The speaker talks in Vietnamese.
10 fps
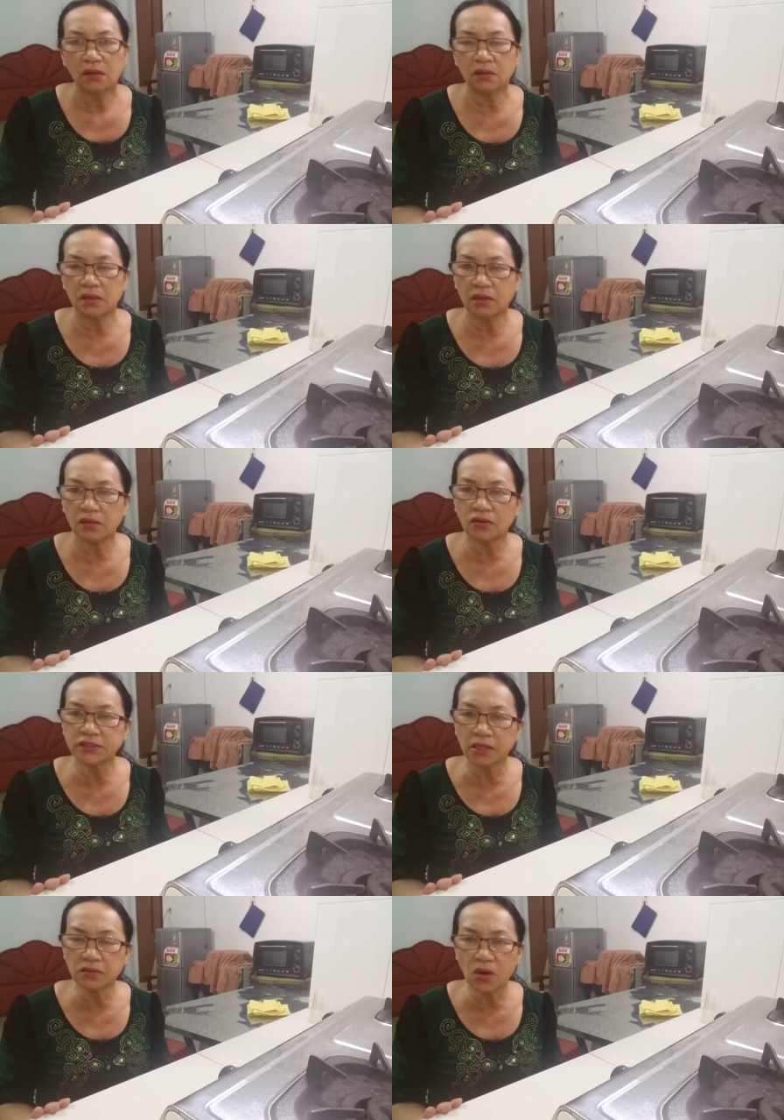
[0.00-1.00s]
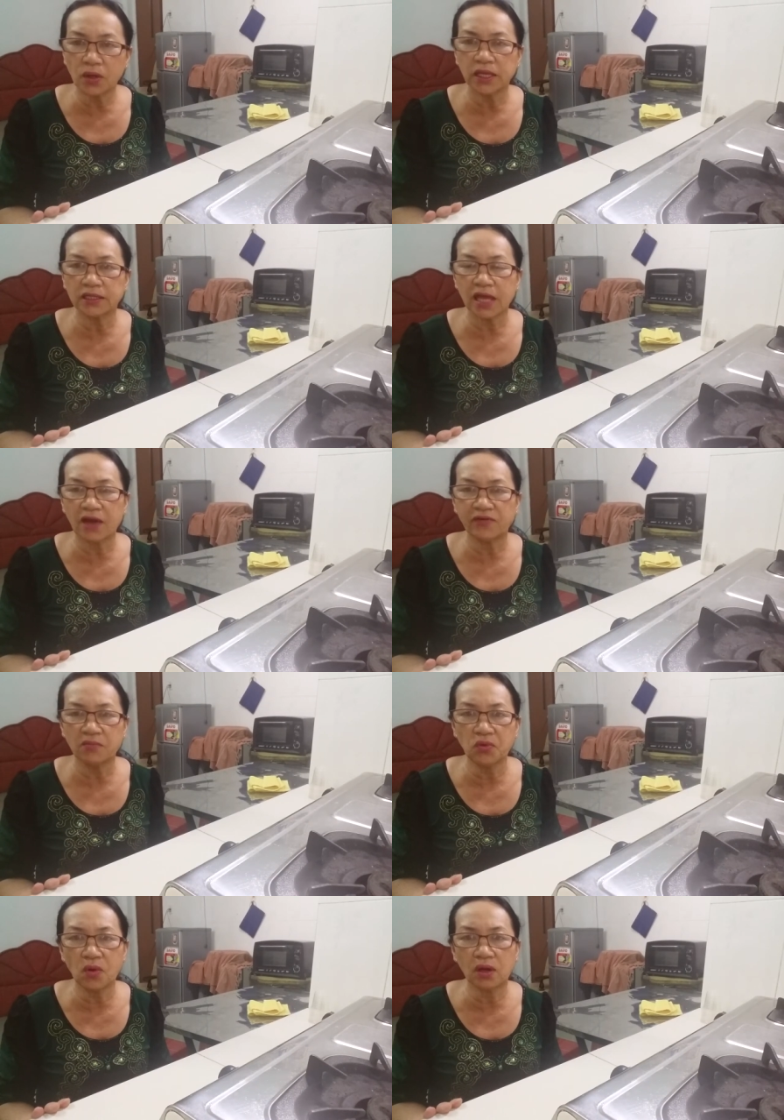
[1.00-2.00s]
ờ, có sẵn rồi thì ta
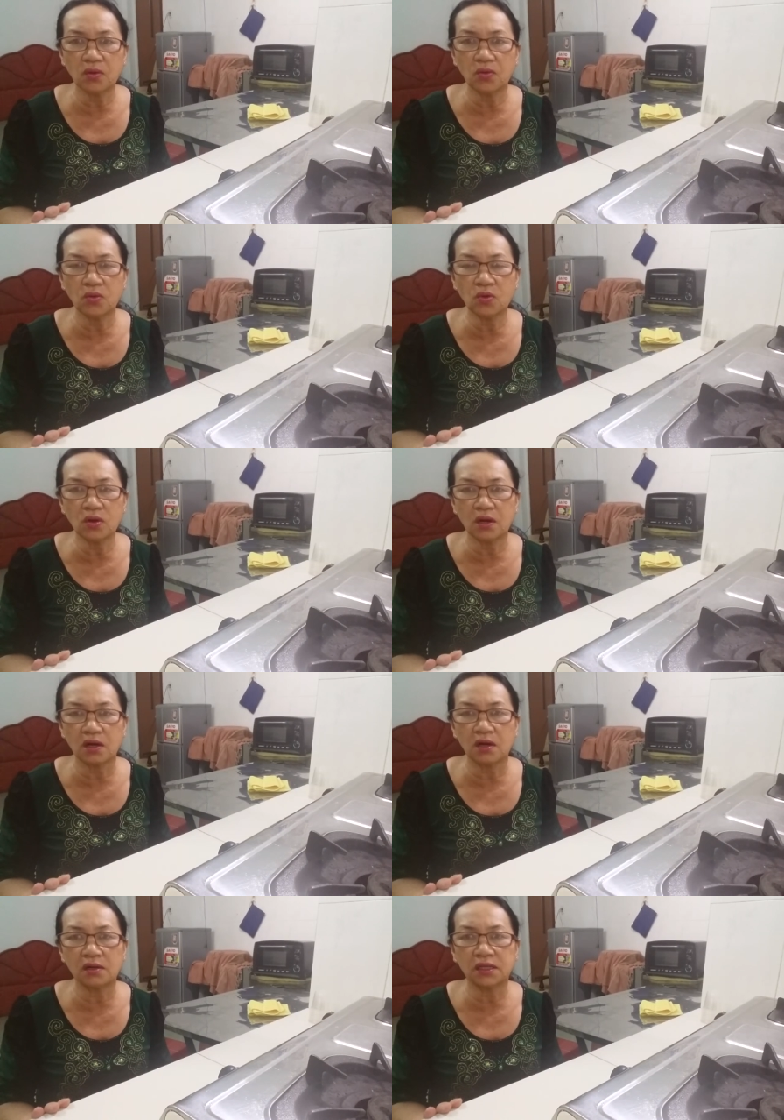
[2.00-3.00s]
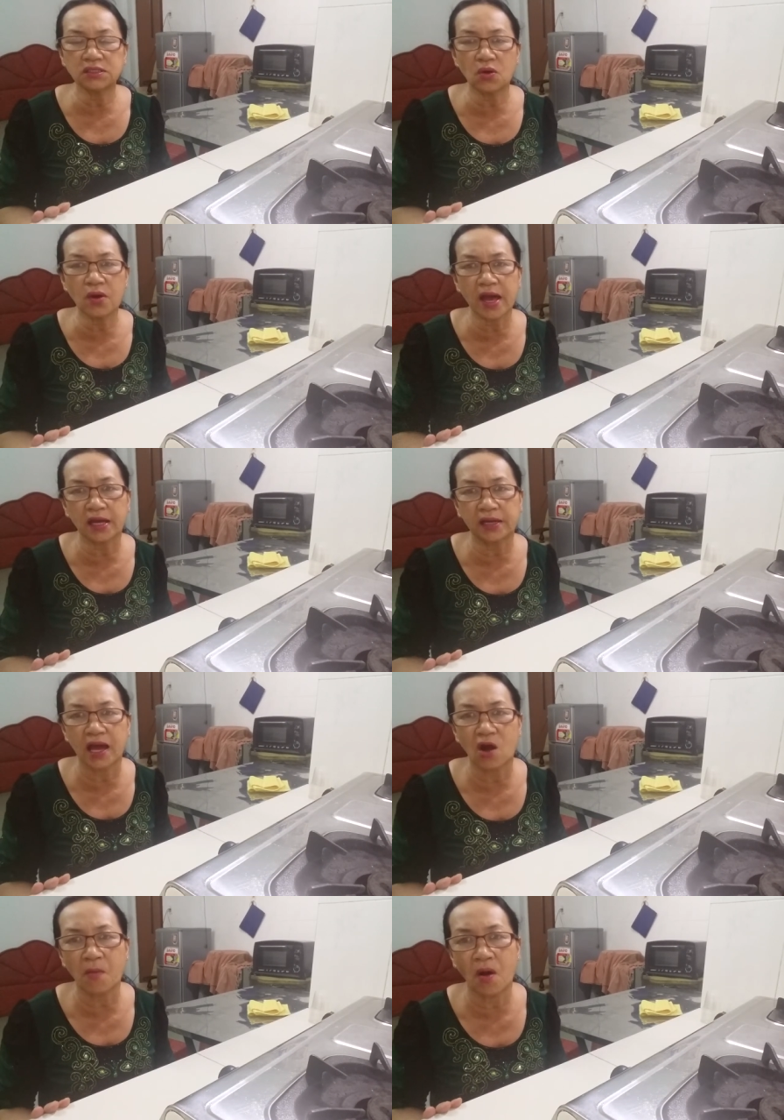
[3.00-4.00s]
phải mua cái hũ ở cái chỗ hàng
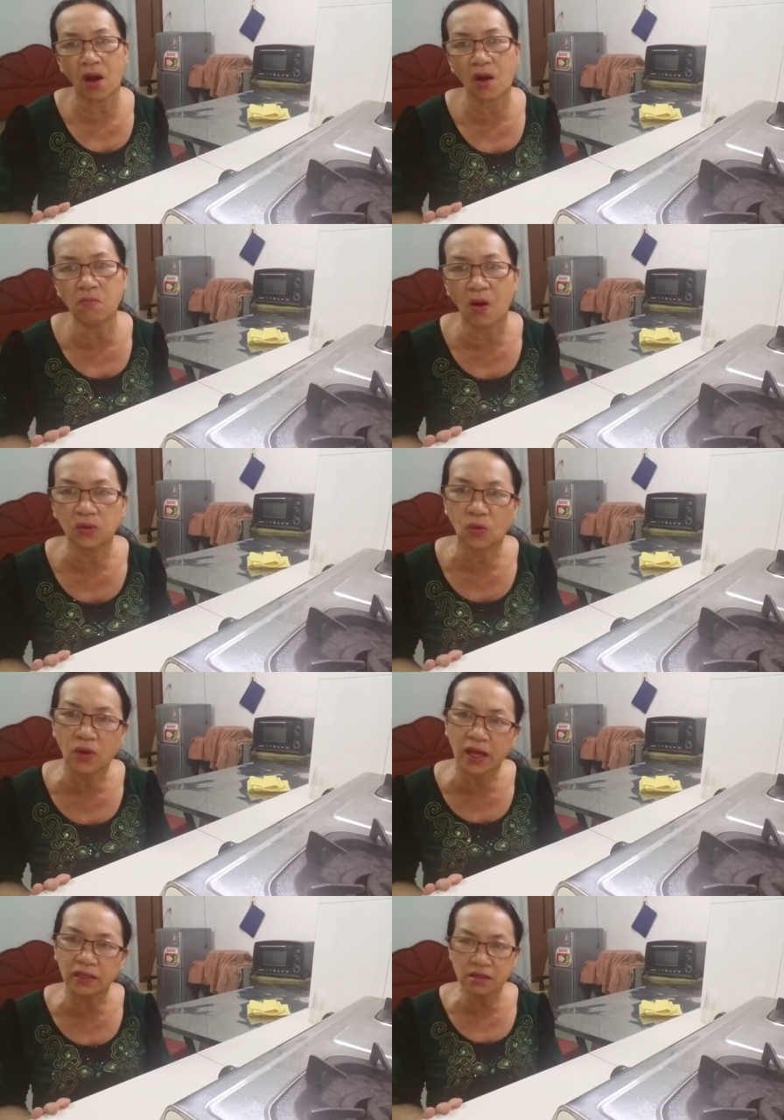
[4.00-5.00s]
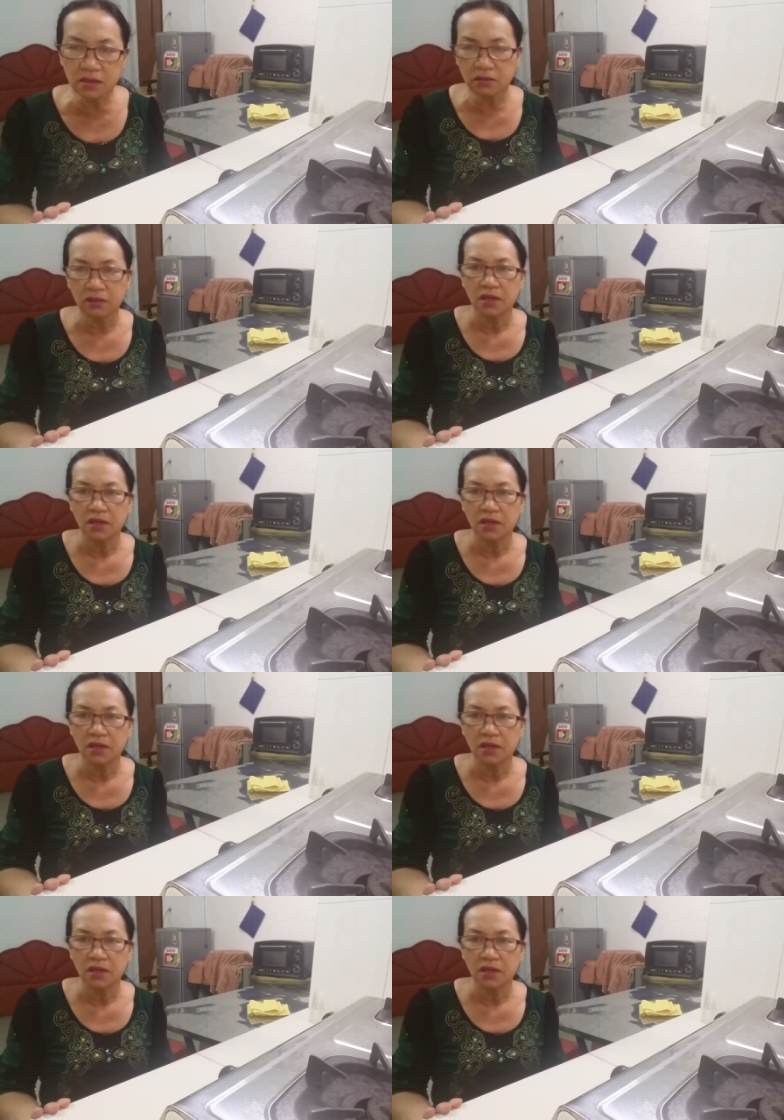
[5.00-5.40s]
nào mà họ không bỏ tủ lạnh á